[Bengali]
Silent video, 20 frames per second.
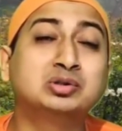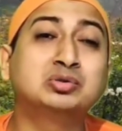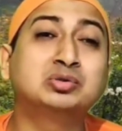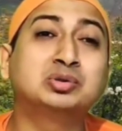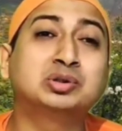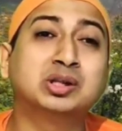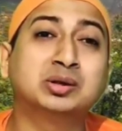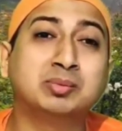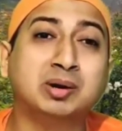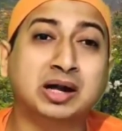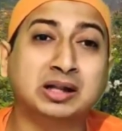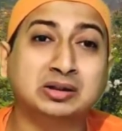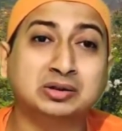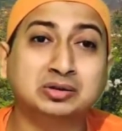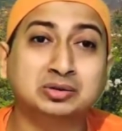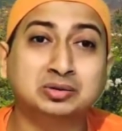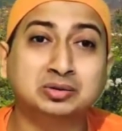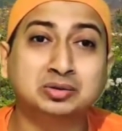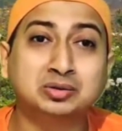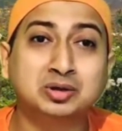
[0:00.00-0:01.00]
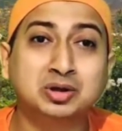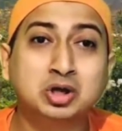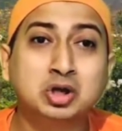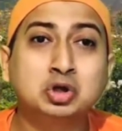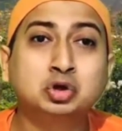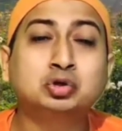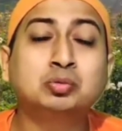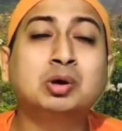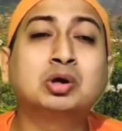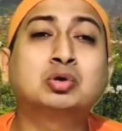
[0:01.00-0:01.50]
বলছো হতে বাধ্য
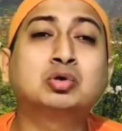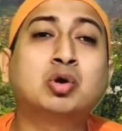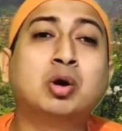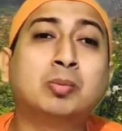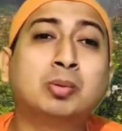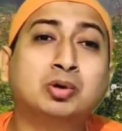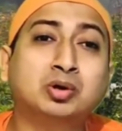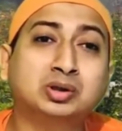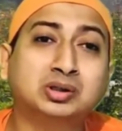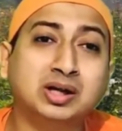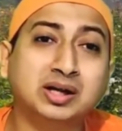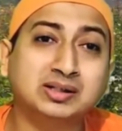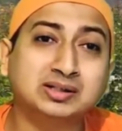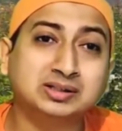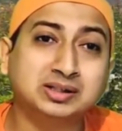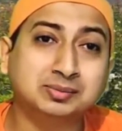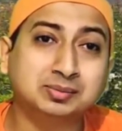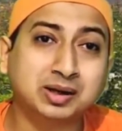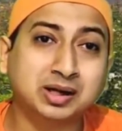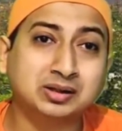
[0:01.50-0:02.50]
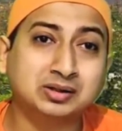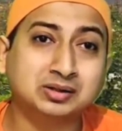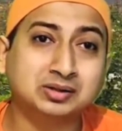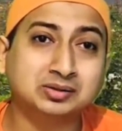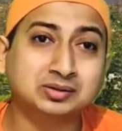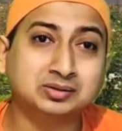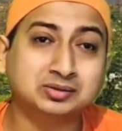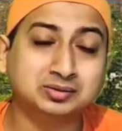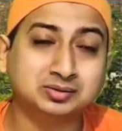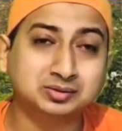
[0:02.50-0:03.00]
তোমার কপটতা আসতে
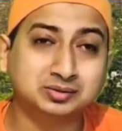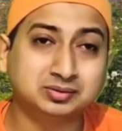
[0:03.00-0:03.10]
বাধ্য